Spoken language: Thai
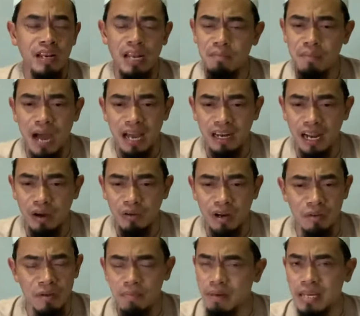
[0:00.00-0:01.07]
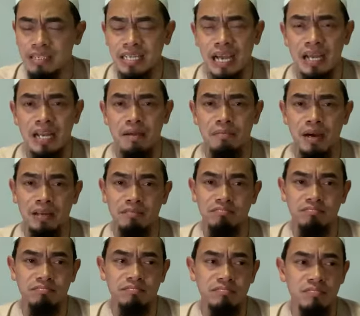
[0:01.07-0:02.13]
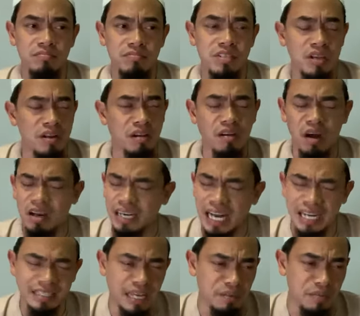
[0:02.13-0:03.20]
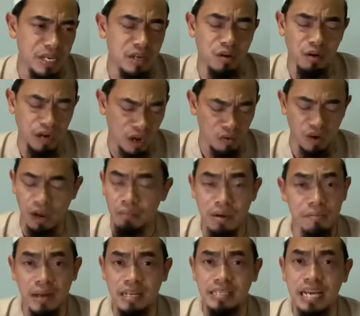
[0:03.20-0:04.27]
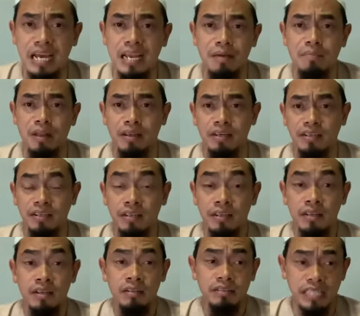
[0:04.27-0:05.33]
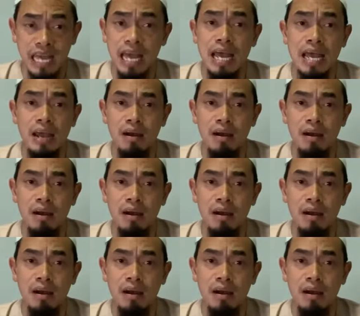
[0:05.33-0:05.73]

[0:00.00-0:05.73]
ละหมาดเราไม่มั่นใจในมันซอดาก้อการทำดีของเราไม่มั่นใจในมันเลยแต่